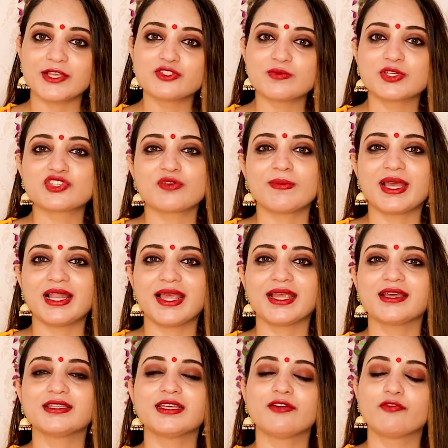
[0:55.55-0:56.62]
बाजू में जो बेल
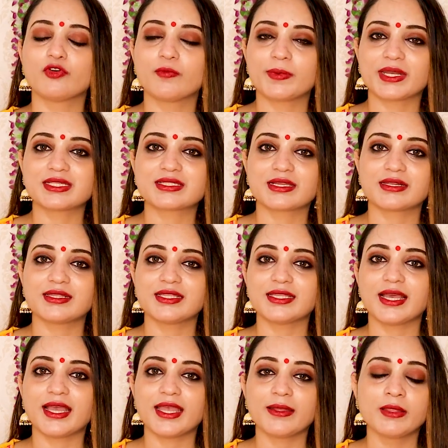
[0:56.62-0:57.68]
आइकन है वो प्रेस कर
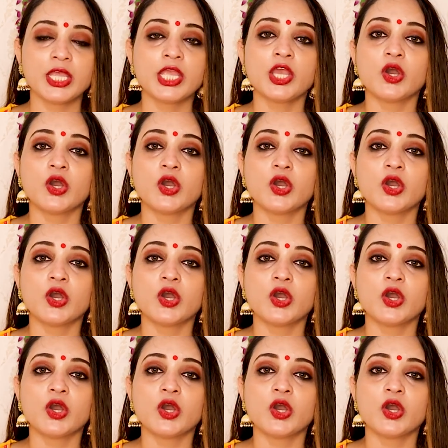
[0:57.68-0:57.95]
देना है